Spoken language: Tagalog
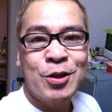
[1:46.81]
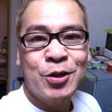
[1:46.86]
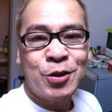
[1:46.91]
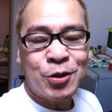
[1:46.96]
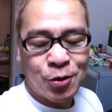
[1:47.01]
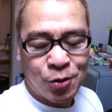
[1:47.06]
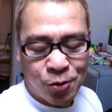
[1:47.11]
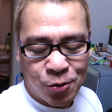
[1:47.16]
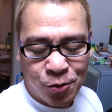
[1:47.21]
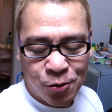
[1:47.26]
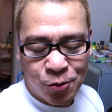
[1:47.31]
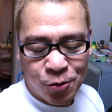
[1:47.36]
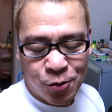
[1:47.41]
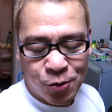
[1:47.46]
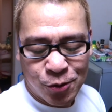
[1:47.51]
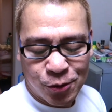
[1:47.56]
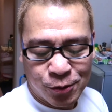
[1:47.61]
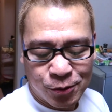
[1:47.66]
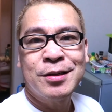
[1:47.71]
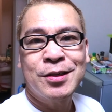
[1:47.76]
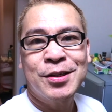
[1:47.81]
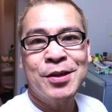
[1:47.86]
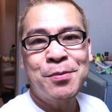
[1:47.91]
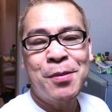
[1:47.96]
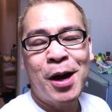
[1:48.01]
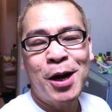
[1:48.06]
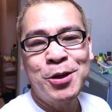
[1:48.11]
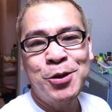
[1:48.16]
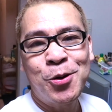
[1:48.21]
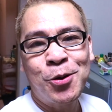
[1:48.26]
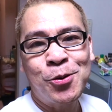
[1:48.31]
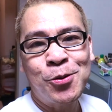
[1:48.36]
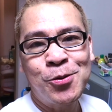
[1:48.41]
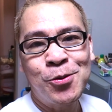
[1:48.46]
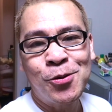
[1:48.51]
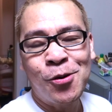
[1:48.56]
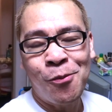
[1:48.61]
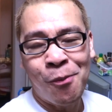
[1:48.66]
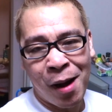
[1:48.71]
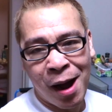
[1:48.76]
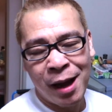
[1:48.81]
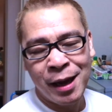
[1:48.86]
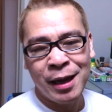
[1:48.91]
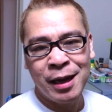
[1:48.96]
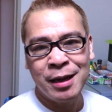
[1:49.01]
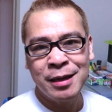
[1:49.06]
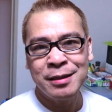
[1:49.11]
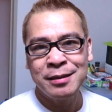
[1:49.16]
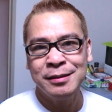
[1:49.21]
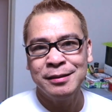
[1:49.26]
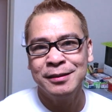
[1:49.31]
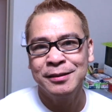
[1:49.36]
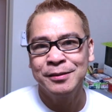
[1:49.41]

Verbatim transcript: So, samahan niyo akong kumain.